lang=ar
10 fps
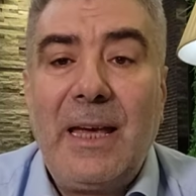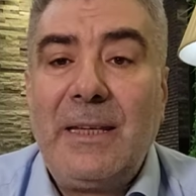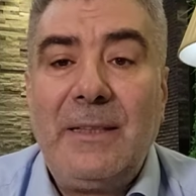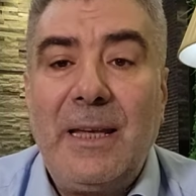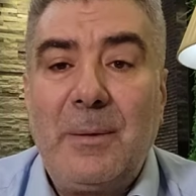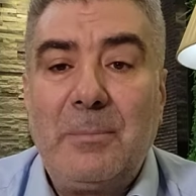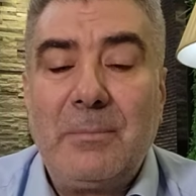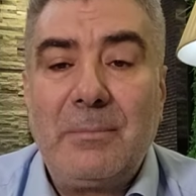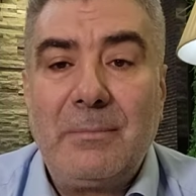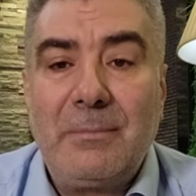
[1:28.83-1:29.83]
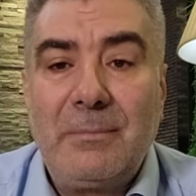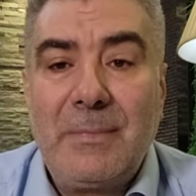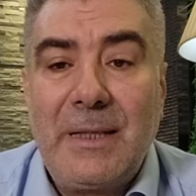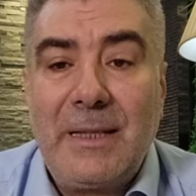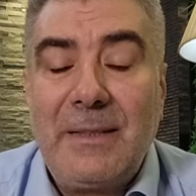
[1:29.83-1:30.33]
أيام
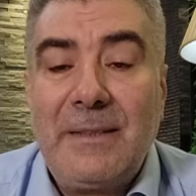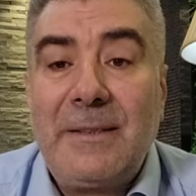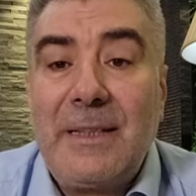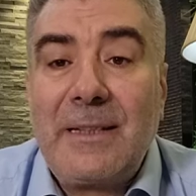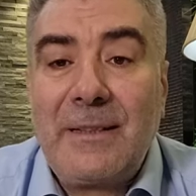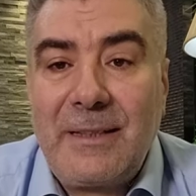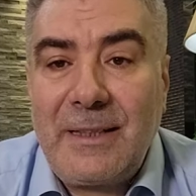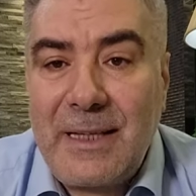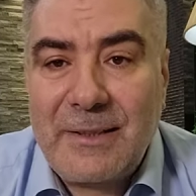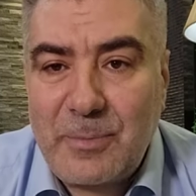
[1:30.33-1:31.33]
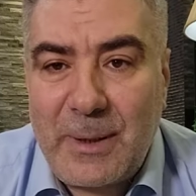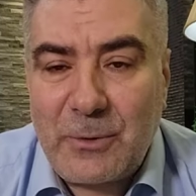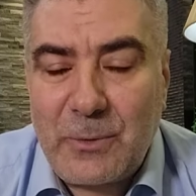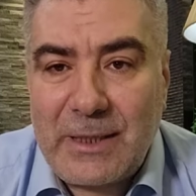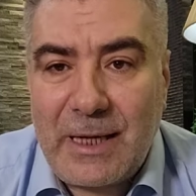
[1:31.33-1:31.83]
ذكر لله
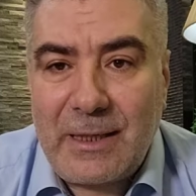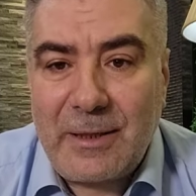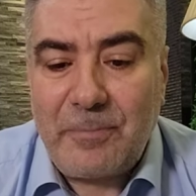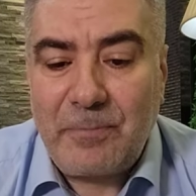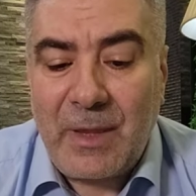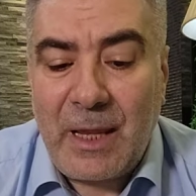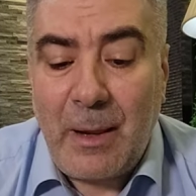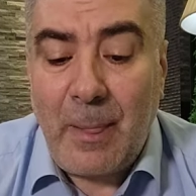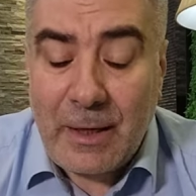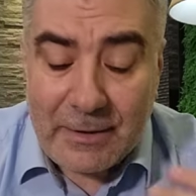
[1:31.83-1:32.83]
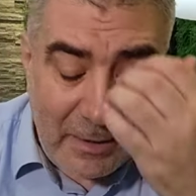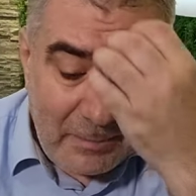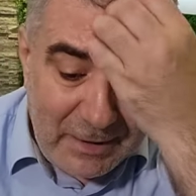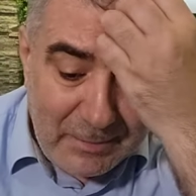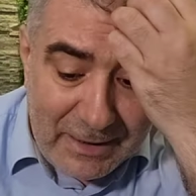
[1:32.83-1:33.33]
سبحانه وتعالى
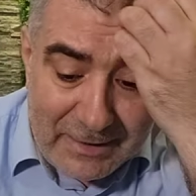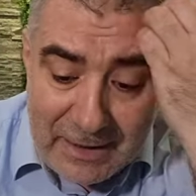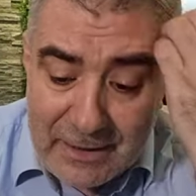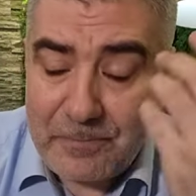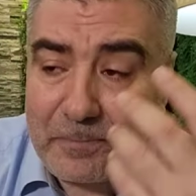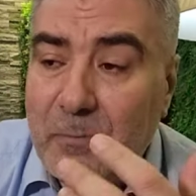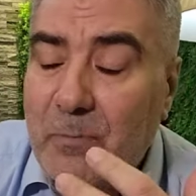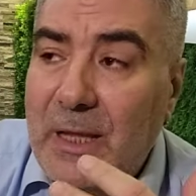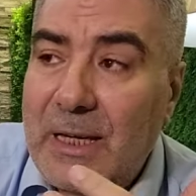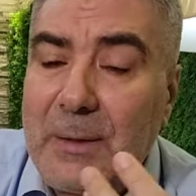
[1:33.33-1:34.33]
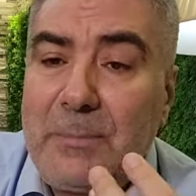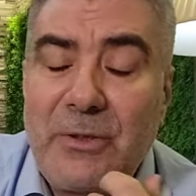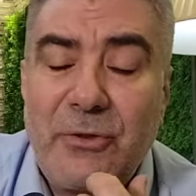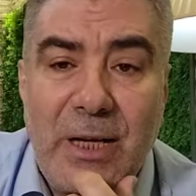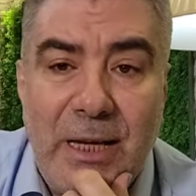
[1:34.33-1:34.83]
طب لماذا لم
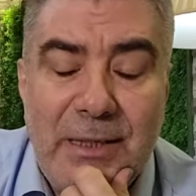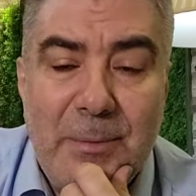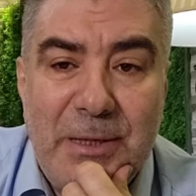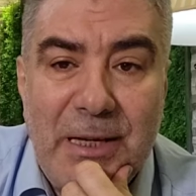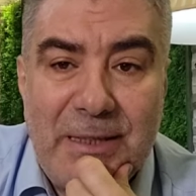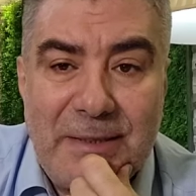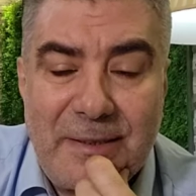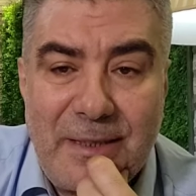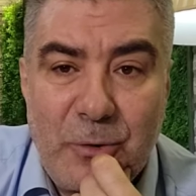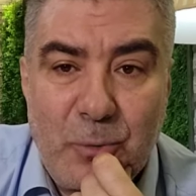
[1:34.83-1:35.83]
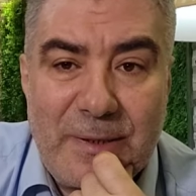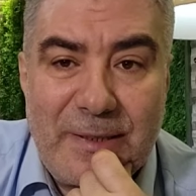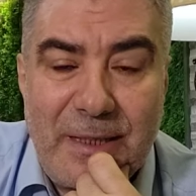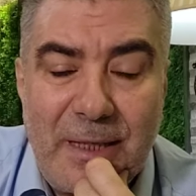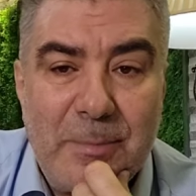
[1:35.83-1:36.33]
يشرع النبي عليه الصلاة
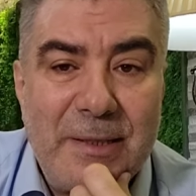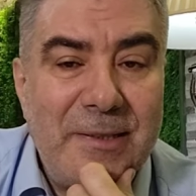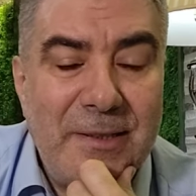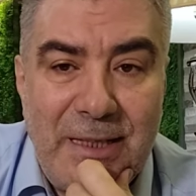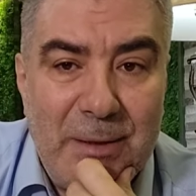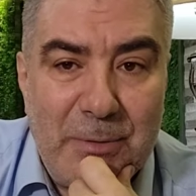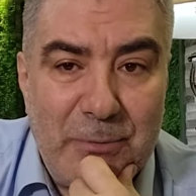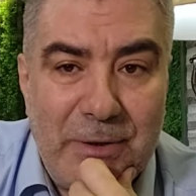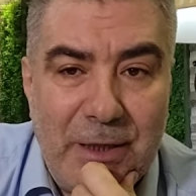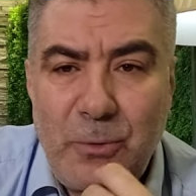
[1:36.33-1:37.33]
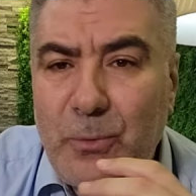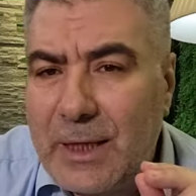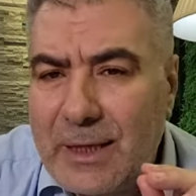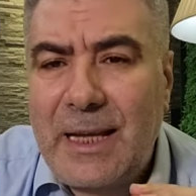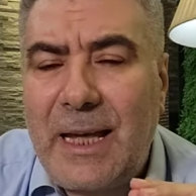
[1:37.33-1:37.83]
والسلام الصيام فيها
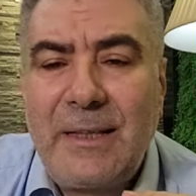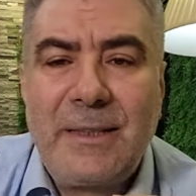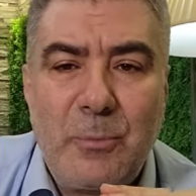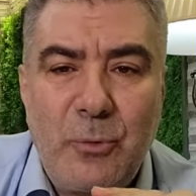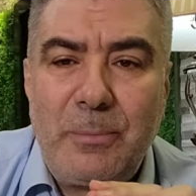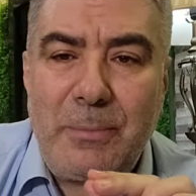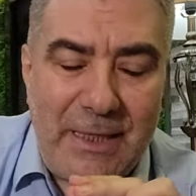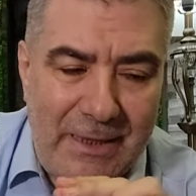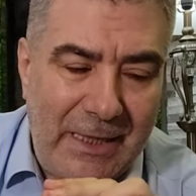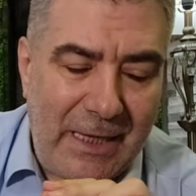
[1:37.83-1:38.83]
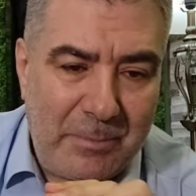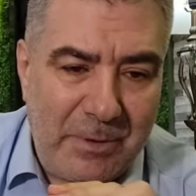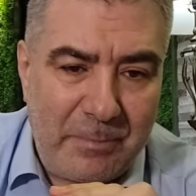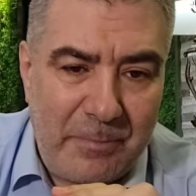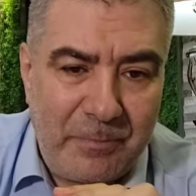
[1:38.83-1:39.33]
هنا قاعدة مهمة أخي
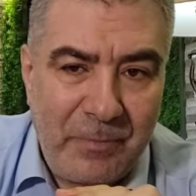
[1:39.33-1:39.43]
الحبيب